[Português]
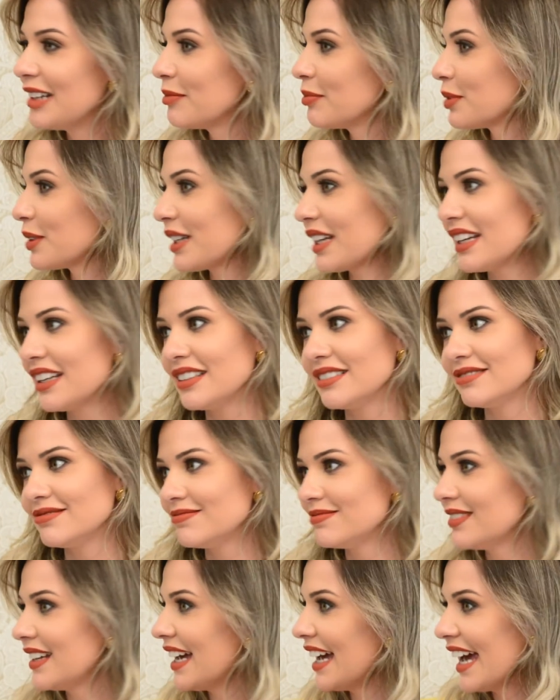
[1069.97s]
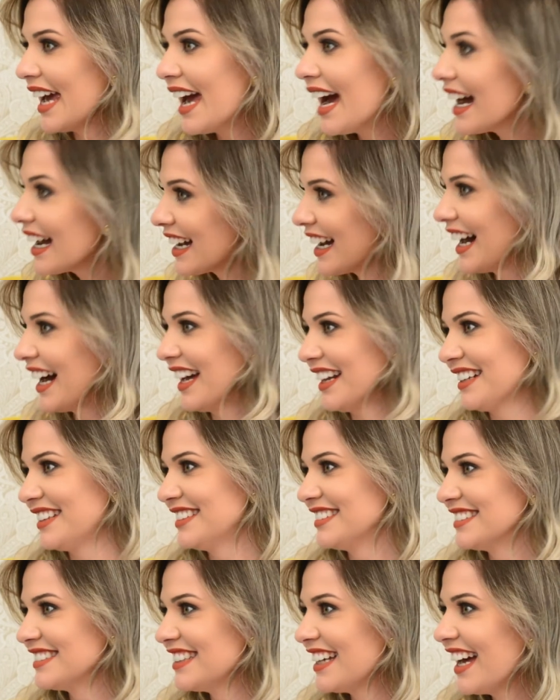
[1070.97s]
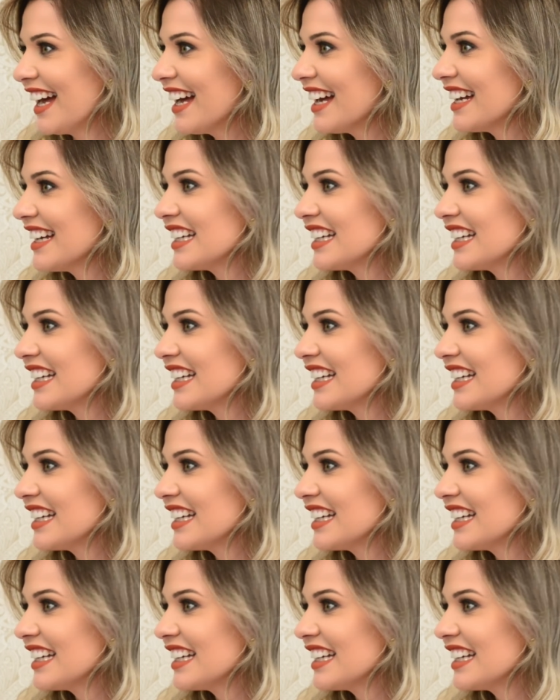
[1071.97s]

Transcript: porque é a cara, né?